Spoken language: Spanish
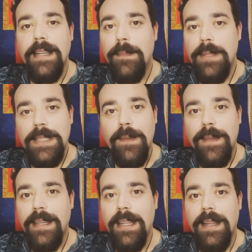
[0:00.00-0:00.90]
De la misma
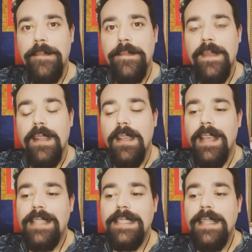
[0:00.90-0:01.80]
manera,
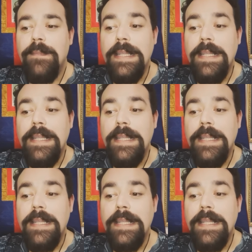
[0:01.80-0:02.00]
este es el